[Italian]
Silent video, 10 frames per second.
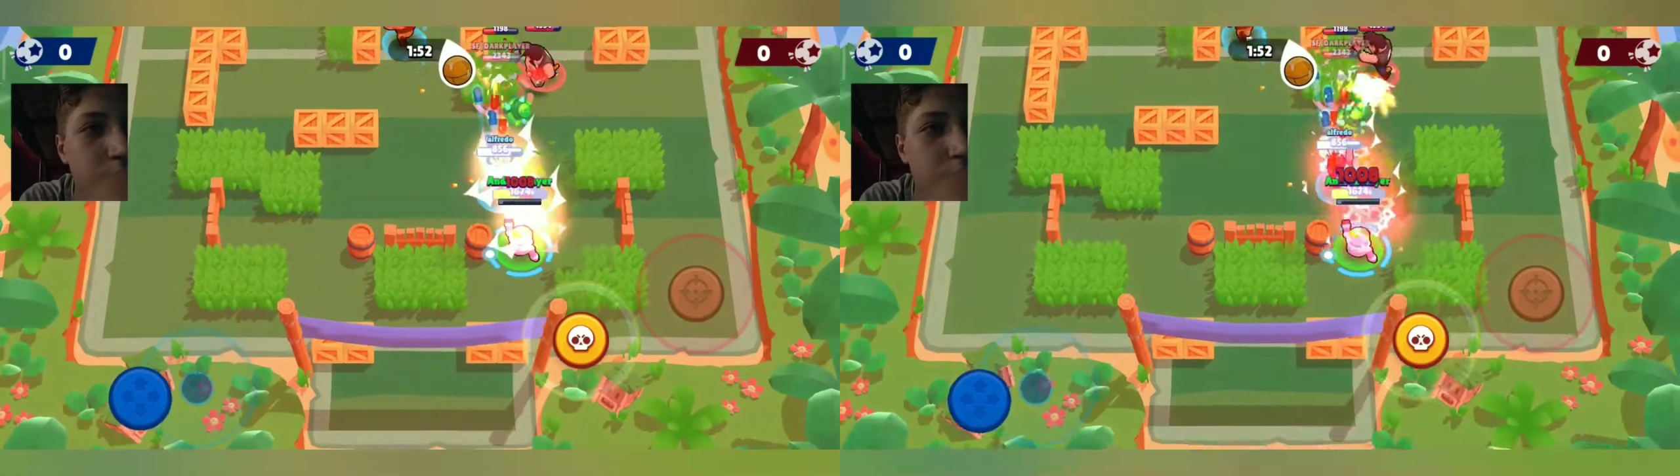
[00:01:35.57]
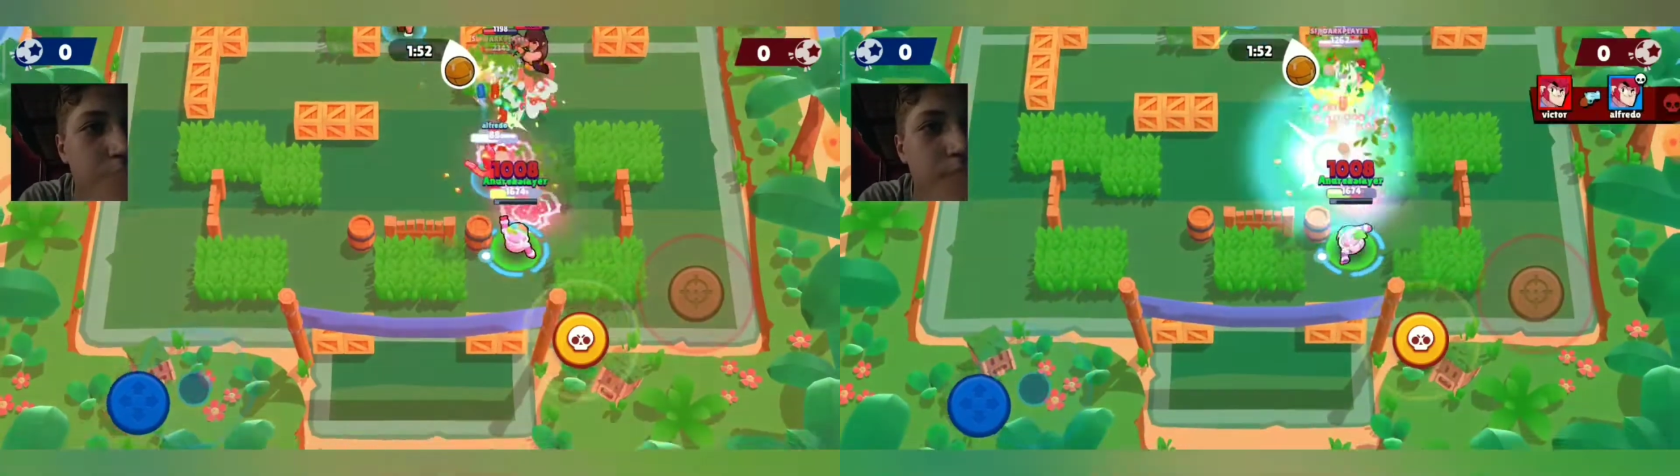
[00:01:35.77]

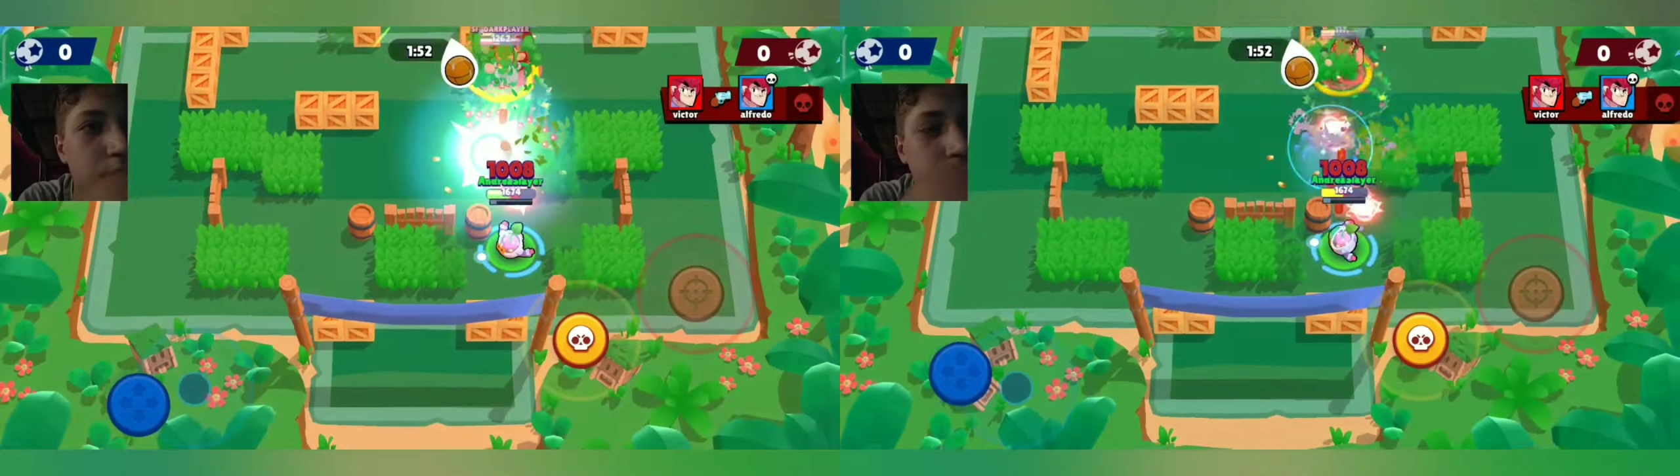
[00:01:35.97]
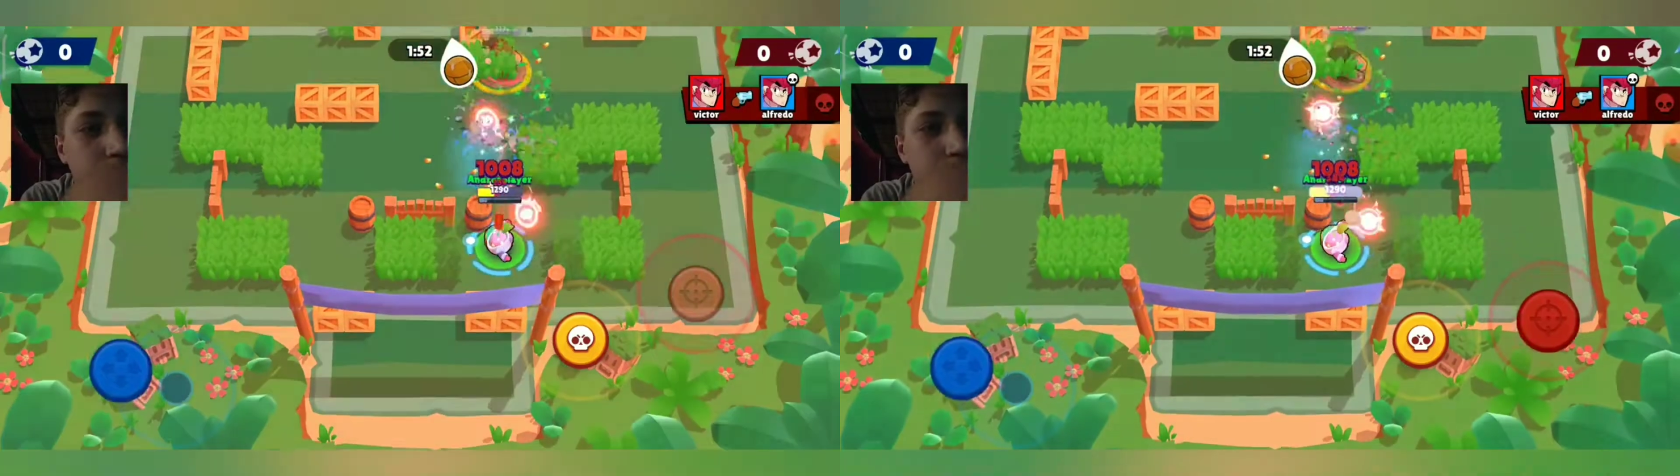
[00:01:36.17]
Ti
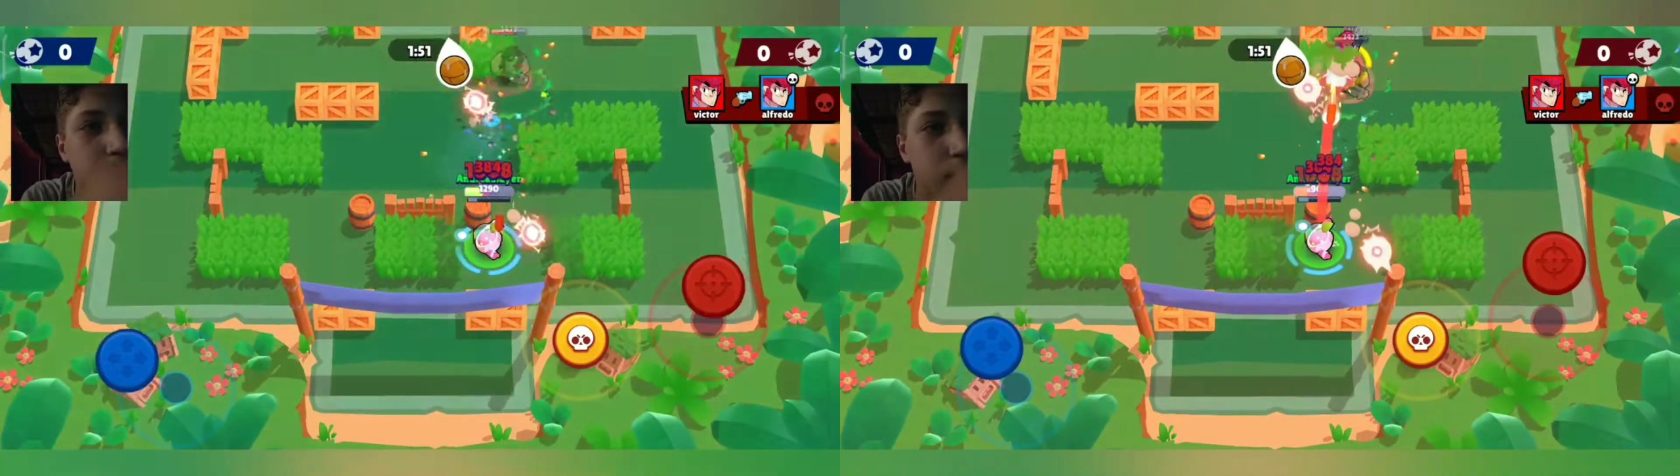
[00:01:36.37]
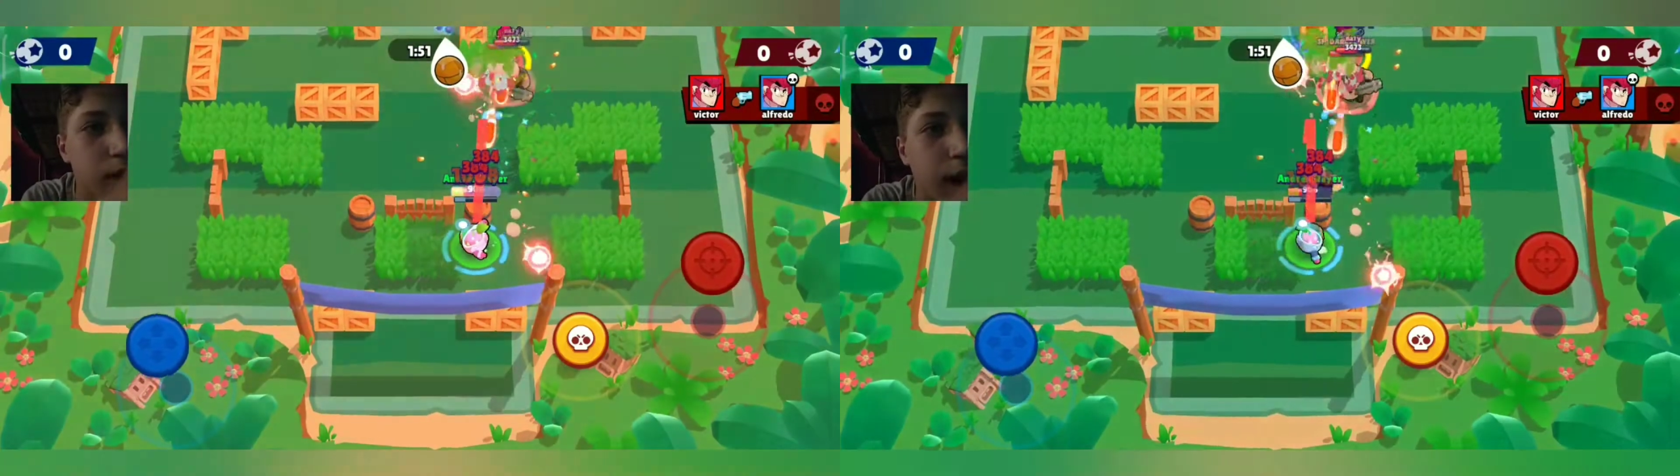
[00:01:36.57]
scaldo,
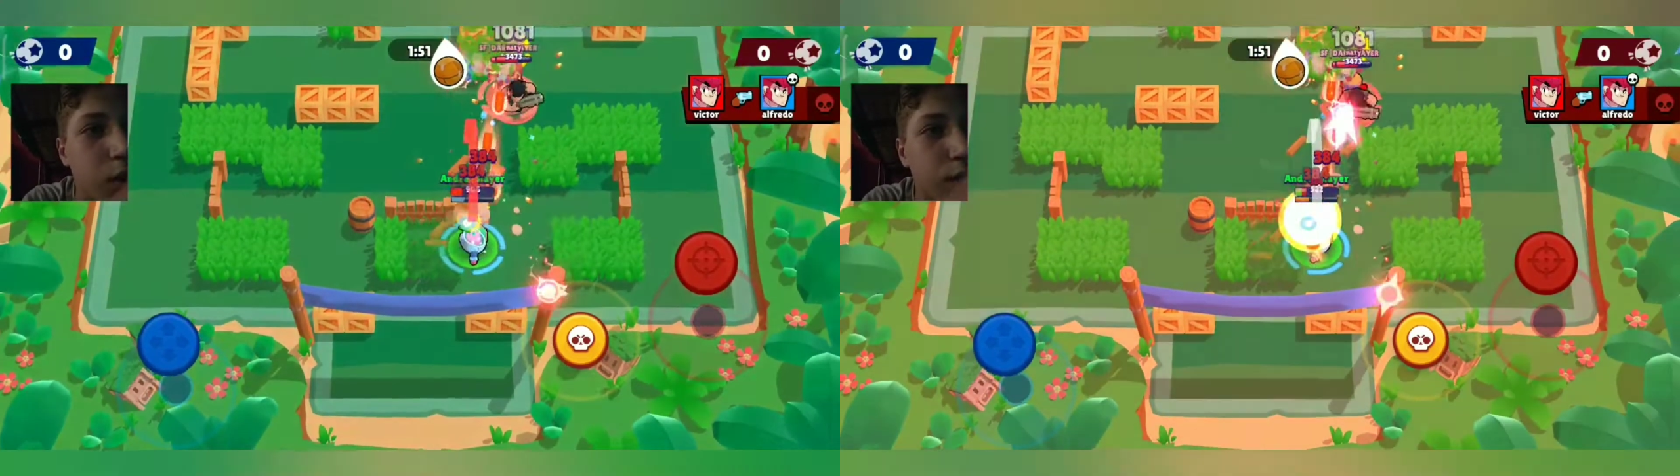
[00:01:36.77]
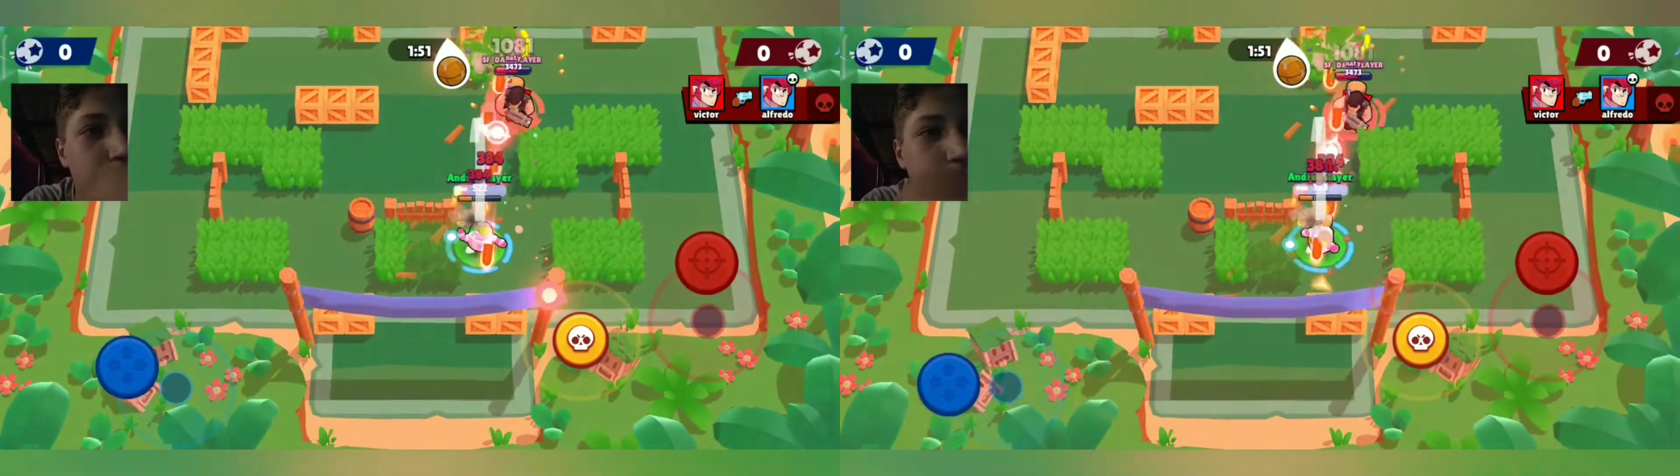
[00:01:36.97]
vedi come
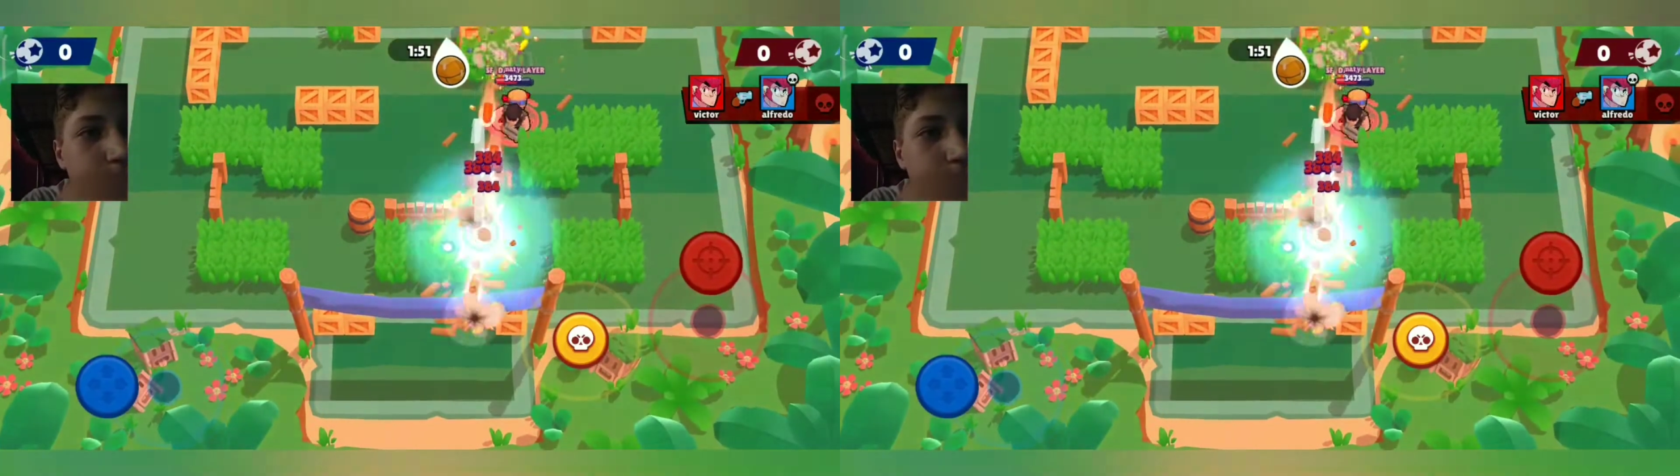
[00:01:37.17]
ti faccio